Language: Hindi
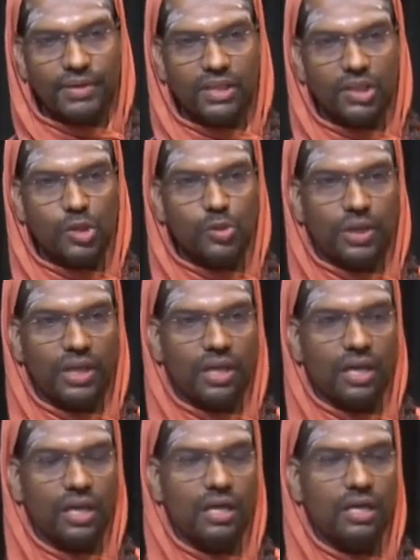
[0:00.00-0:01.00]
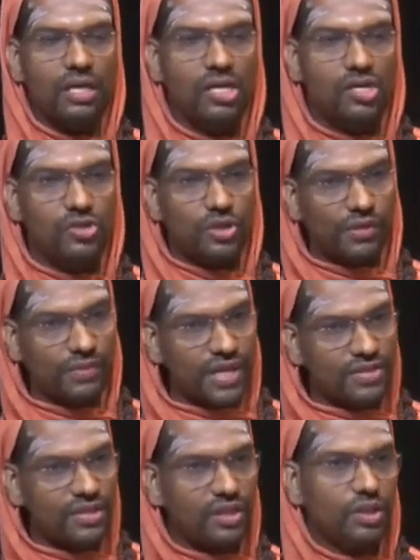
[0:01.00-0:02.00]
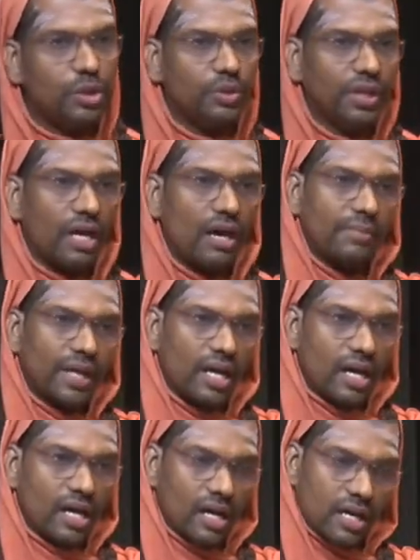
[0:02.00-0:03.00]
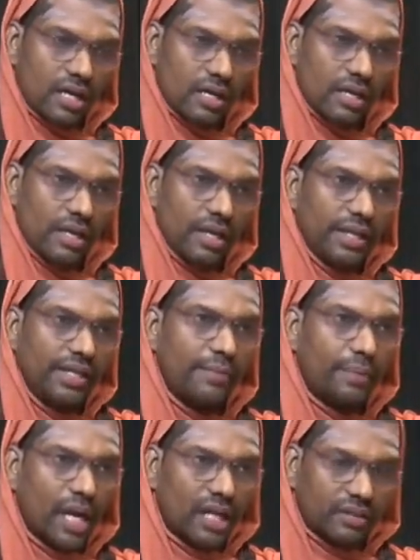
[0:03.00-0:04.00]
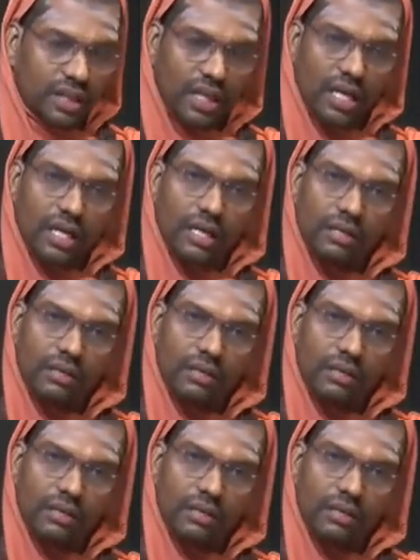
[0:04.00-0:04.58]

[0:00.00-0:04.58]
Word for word: भवंत सुखिन सर्वे संतु निरामया ये प्रार्थना